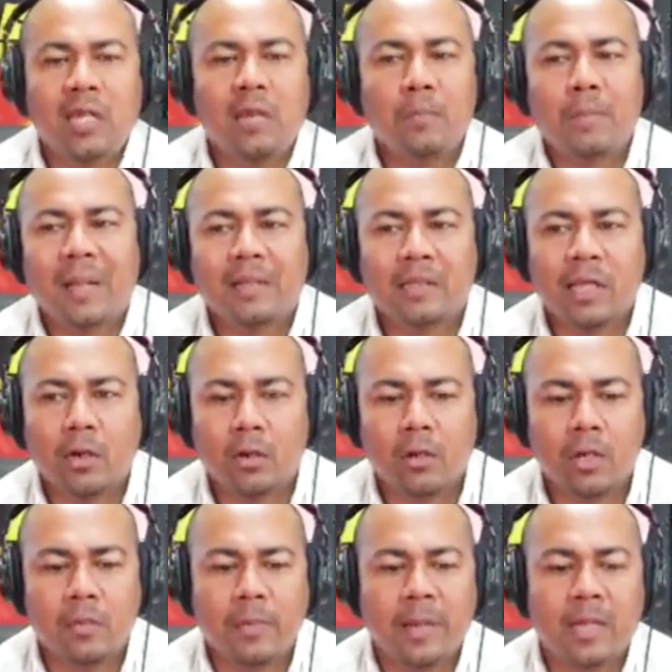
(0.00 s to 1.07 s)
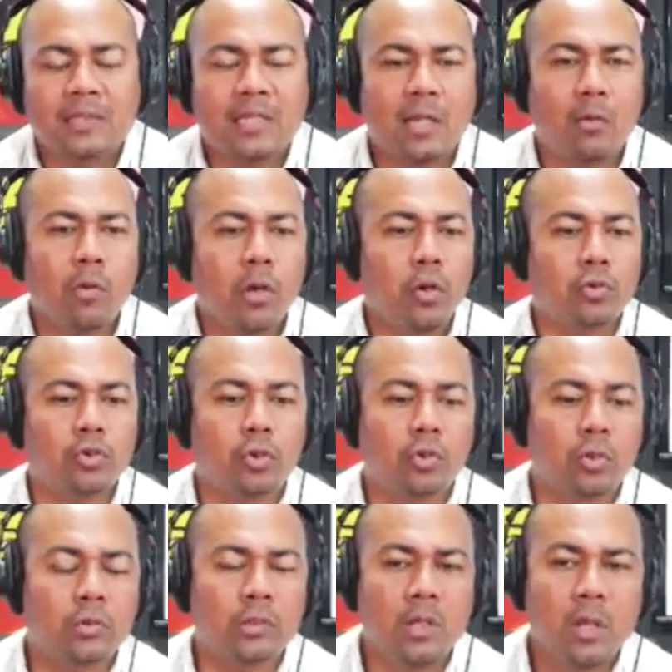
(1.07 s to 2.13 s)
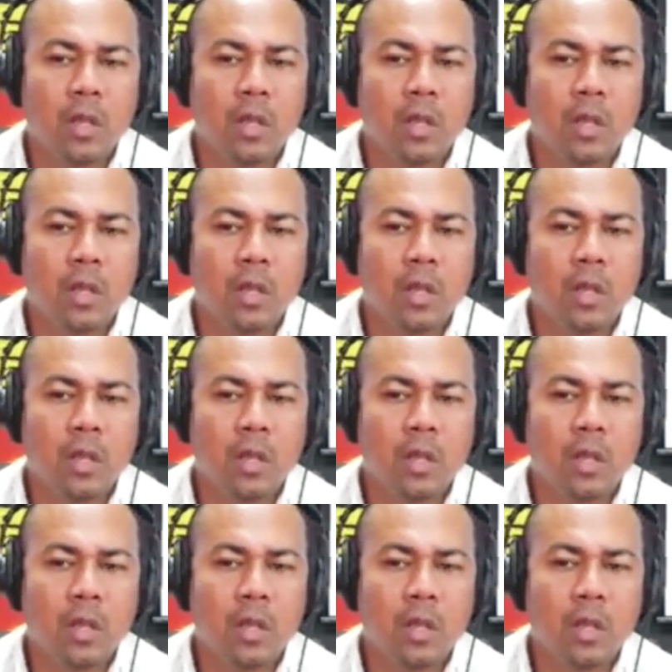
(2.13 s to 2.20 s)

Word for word: pantalones para hacerlo y nosotros